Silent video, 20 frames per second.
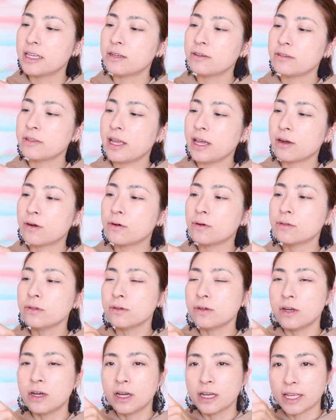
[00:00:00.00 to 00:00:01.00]
なのでこ
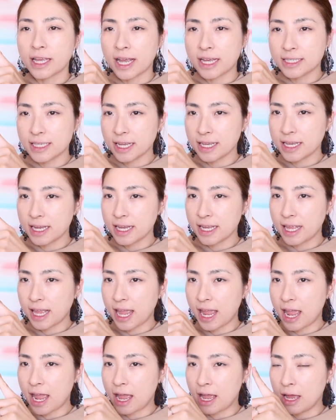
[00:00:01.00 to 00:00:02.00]
の毛先
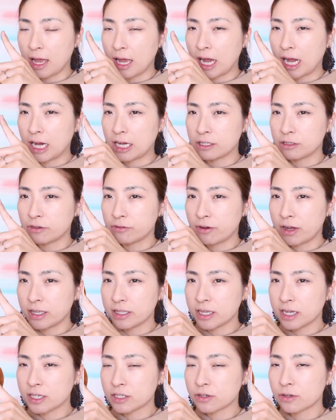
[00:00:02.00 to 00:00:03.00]
であの
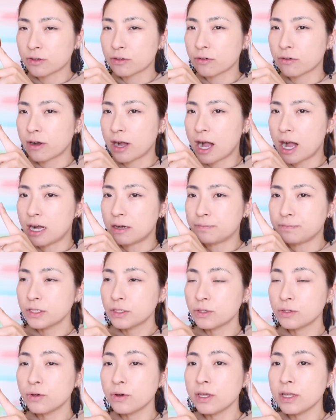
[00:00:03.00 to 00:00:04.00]
ファンデーションとか
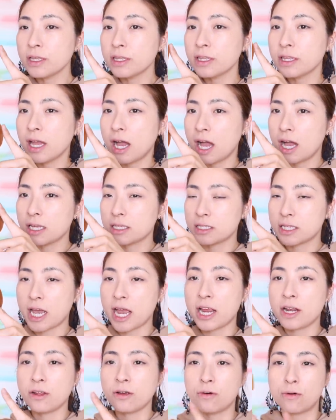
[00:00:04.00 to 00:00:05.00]
そういった
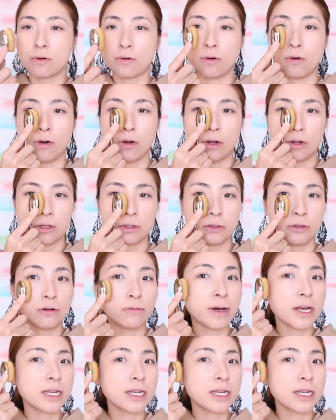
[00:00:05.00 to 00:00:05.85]
材料を伸